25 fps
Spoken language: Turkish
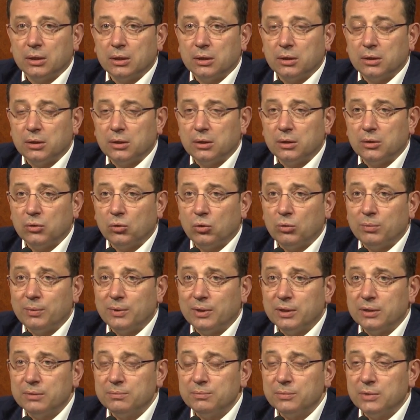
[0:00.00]
E, o
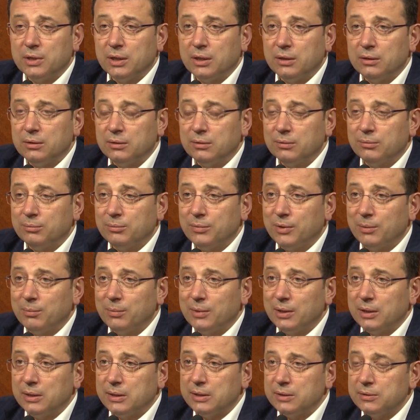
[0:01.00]
bakımdan
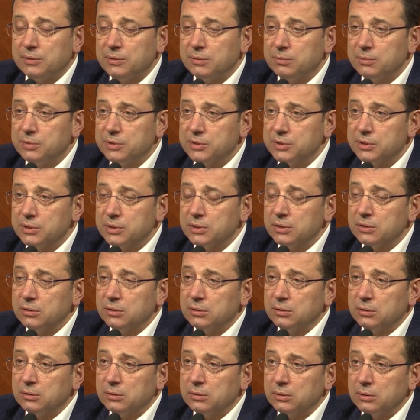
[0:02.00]
memleketimizin
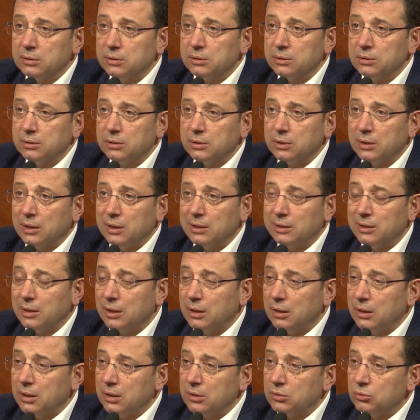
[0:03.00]
e,
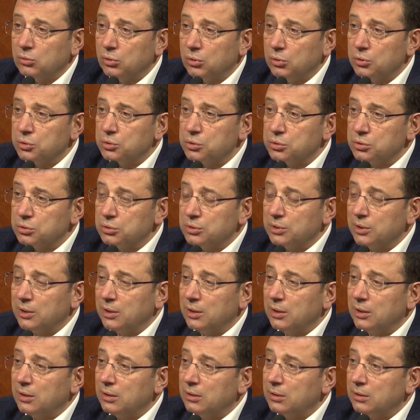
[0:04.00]
adalet
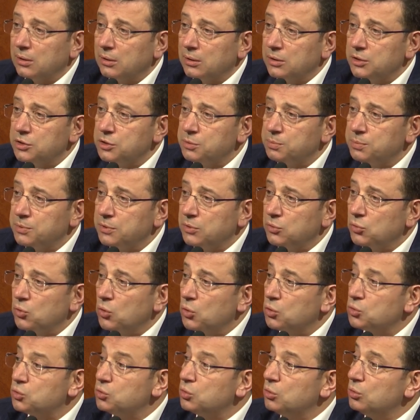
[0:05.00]
konusunda e, hiçbir
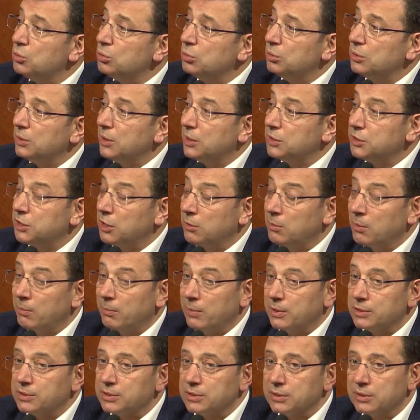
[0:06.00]
yoksunluk
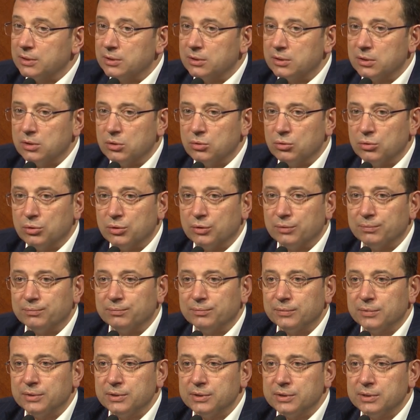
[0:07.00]
yaşamamasını diliyorum.
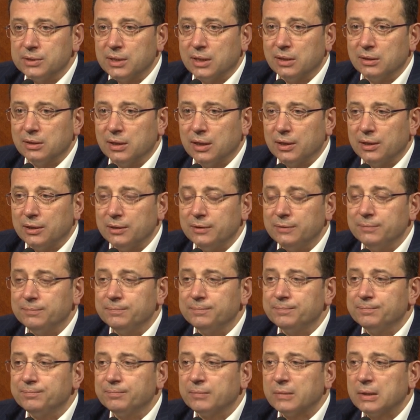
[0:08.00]
İnsanların
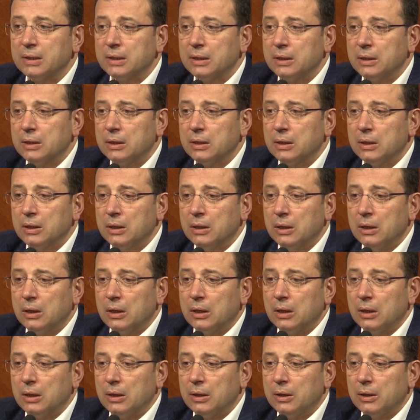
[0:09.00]

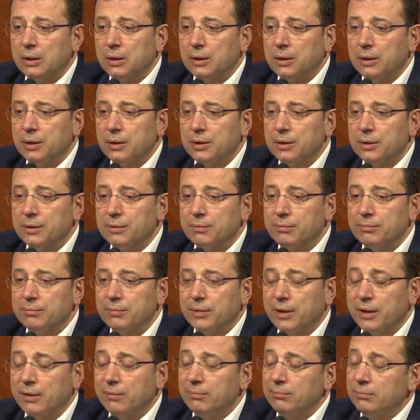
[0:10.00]
e,
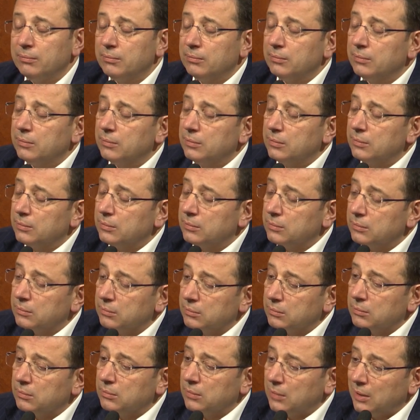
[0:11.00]
hem
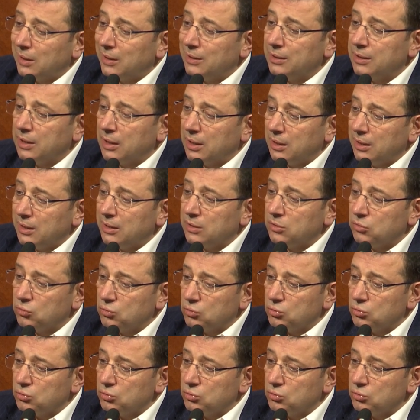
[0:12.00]
adalet